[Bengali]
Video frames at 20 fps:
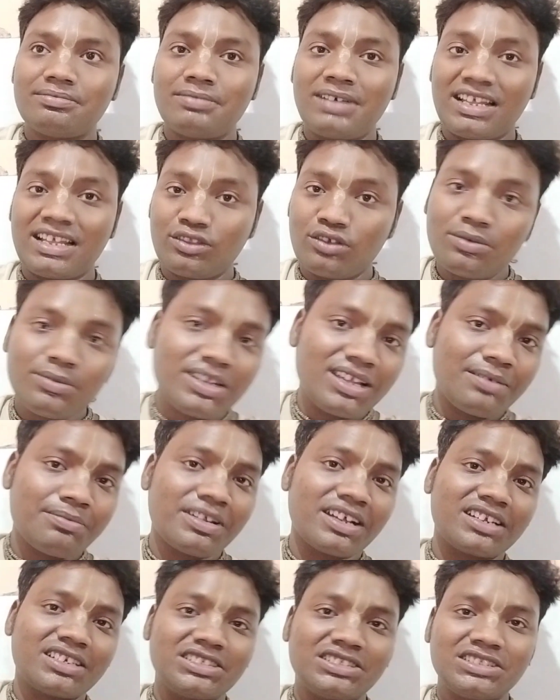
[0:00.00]
মাধ্যমে
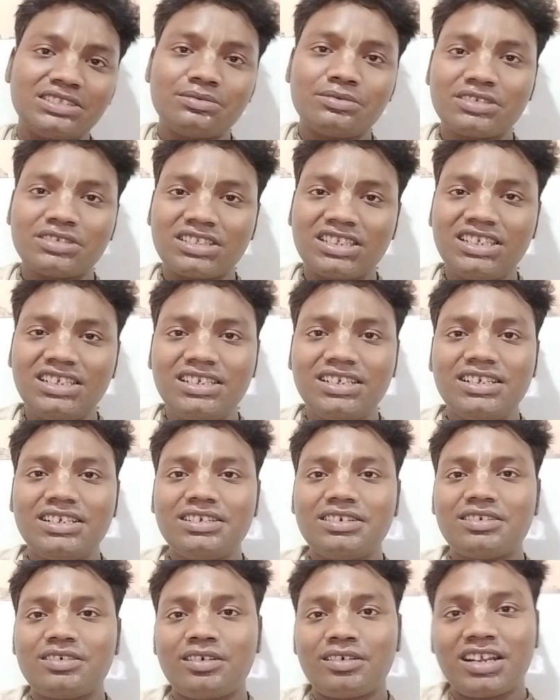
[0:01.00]
আমরা কৃষ্ণ ভক্তি
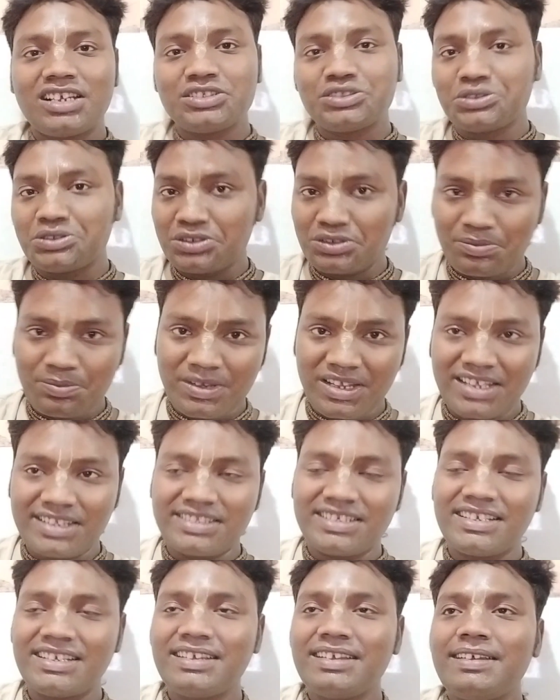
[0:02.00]
করার সুযোগ
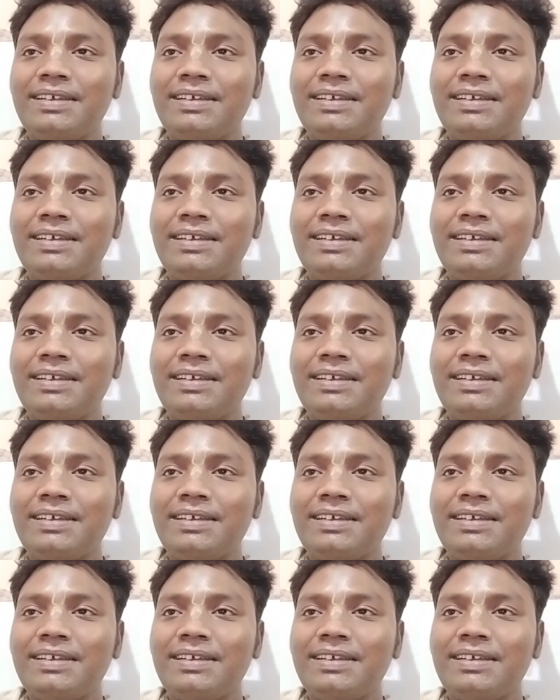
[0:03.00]
পেয়েছি